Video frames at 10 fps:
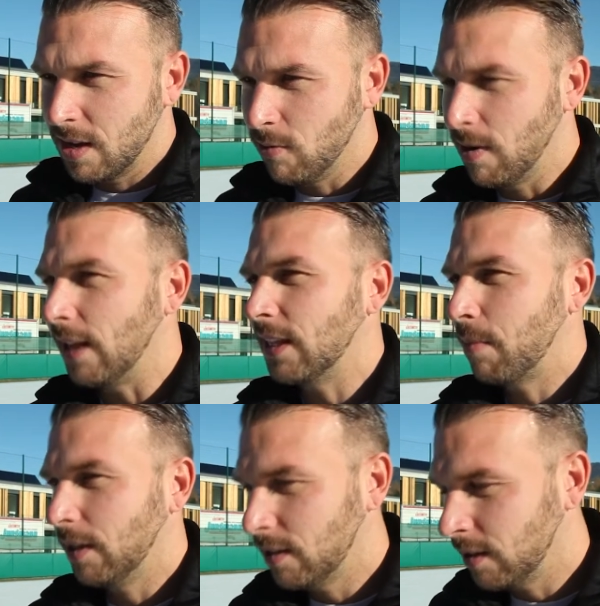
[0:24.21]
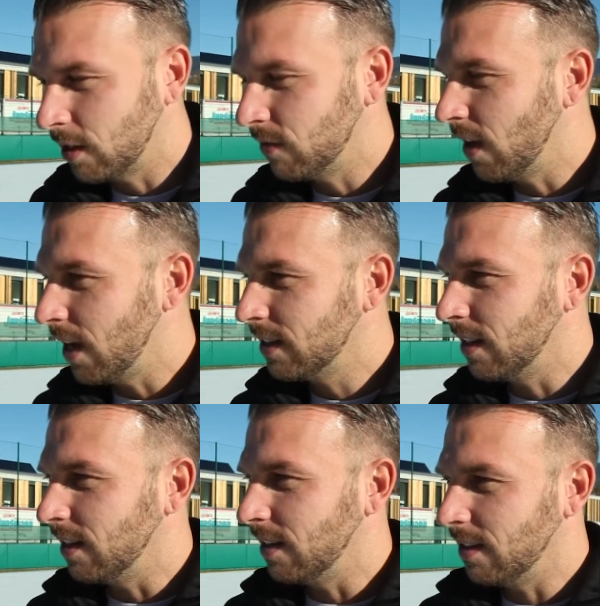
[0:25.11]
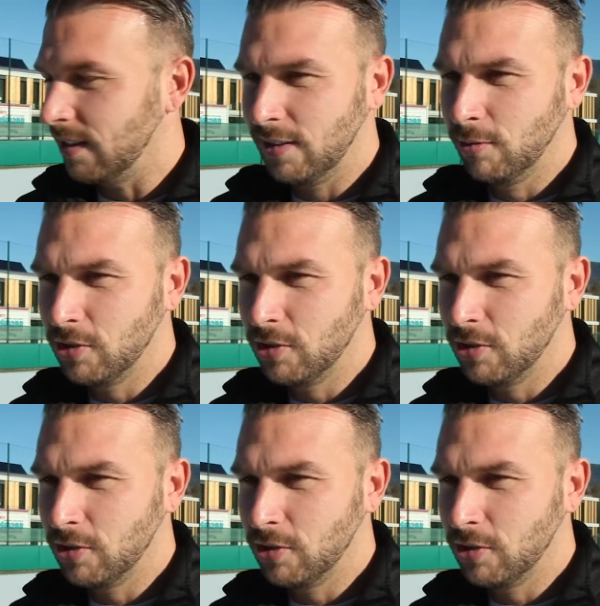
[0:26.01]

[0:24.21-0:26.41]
Un'altra partita in trasferta in un